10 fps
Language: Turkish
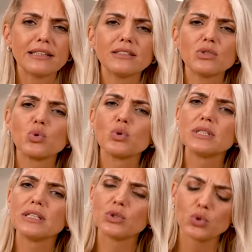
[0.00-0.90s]
salata
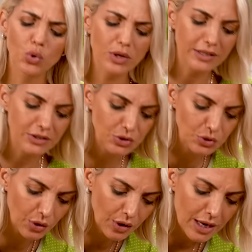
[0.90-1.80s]
soslarına çok
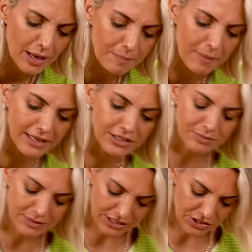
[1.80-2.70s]
yakışıyor. Ben
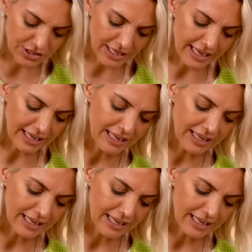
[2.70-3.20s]
şimdi içine